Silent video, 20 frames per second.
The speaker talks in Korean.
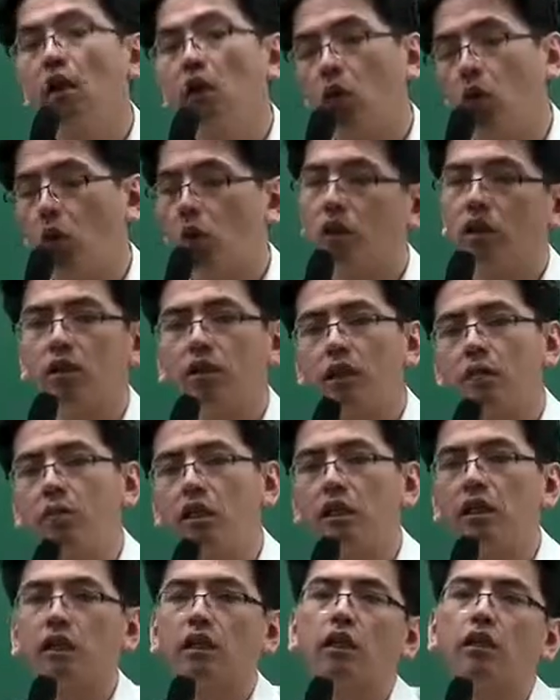5년
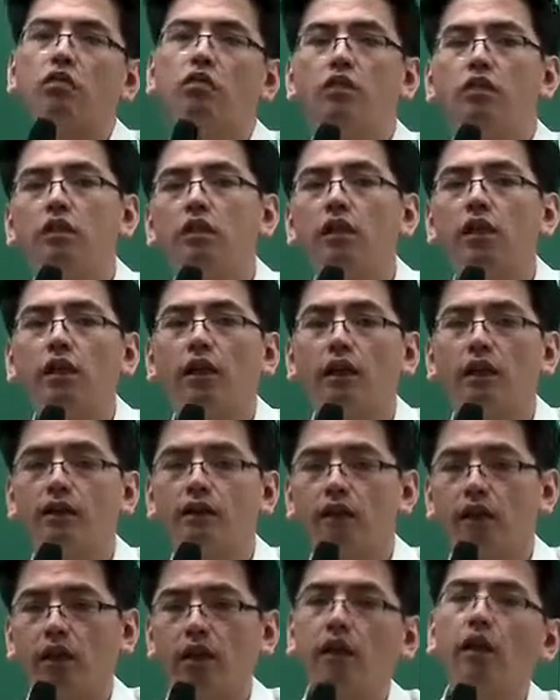3년 이렇게 출제할
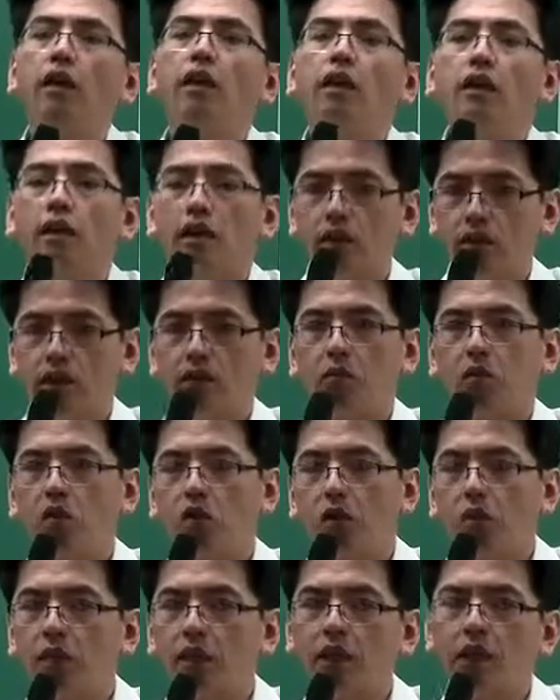가능성이 있어
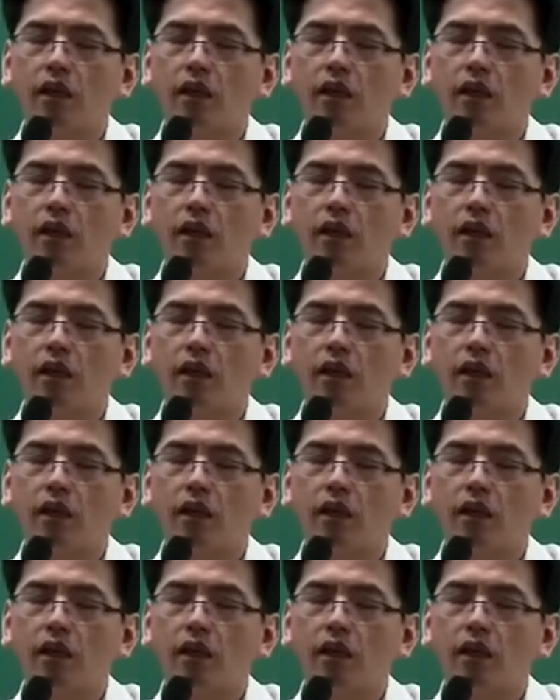보입니다.